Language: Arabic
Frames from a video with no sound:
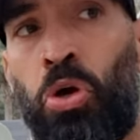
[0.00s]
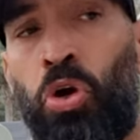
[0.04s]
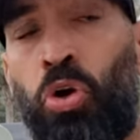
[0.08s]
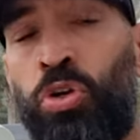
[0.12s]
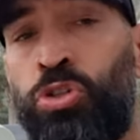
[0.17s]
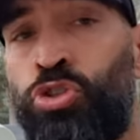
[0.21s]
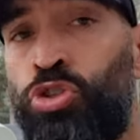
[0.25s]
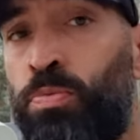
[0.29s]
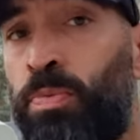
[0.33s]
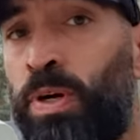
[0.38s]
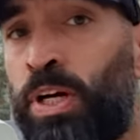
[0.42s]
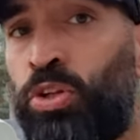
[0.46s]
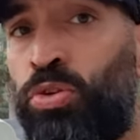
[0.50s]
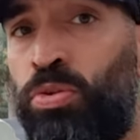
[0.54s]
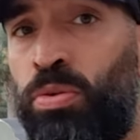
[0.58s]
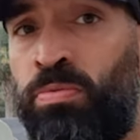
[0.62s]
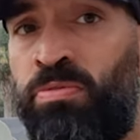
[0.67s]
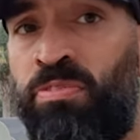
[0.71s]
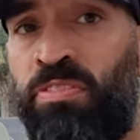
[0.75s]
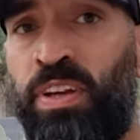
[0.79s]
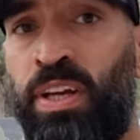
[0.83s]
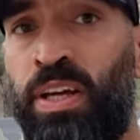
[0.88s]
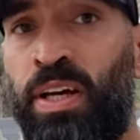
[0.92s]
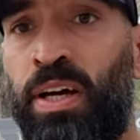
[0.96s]
وشو مكتوب
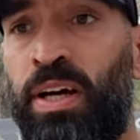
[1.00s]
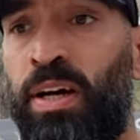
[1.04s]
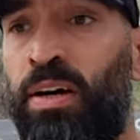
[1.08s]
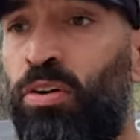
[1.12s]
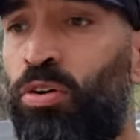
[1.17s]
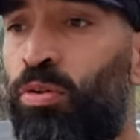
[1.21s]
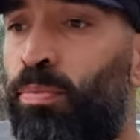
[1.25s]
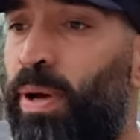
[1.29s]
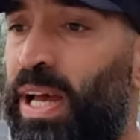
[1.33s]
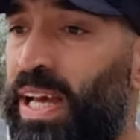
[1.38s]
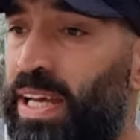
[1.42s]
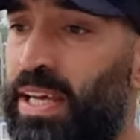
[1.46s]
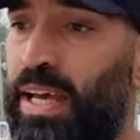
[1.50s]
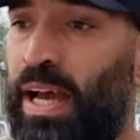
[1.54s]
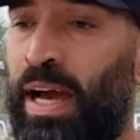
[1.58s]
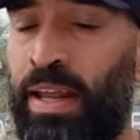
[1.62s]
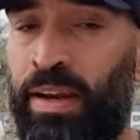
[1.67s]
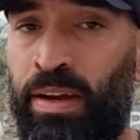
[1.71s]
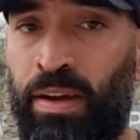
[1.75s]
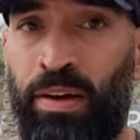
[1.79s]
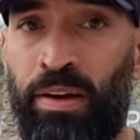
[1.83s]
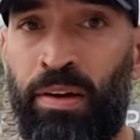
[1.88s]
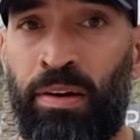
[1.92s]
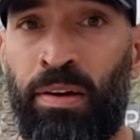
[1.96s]
فيها وبحكي
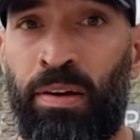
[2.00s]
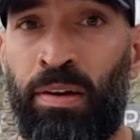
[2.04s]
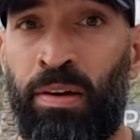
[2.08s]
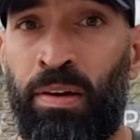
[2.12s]
عنها